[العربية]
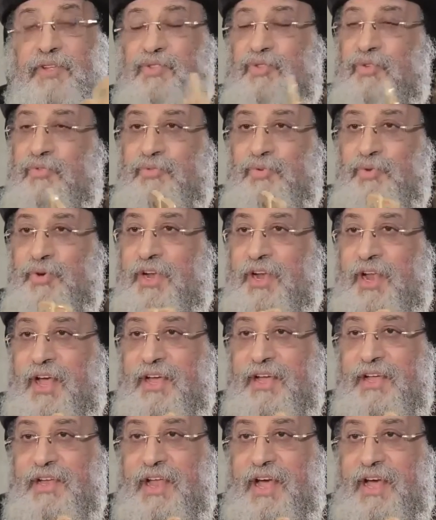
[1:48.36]
فالطفولة
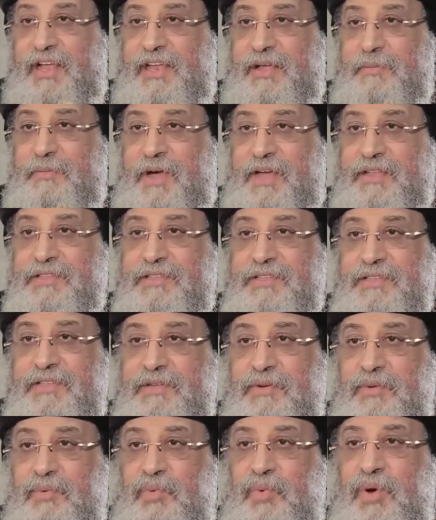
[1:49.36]
الحقيقة الأحلام
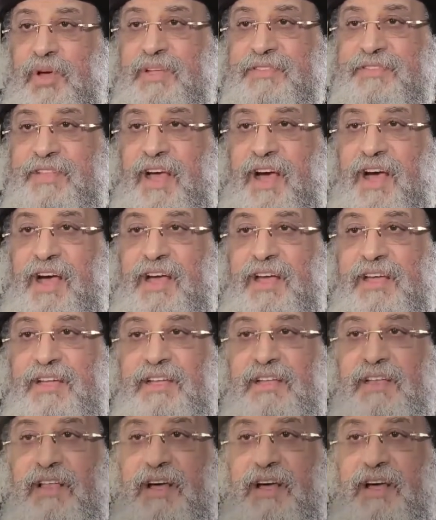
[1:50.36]
عندي واسعة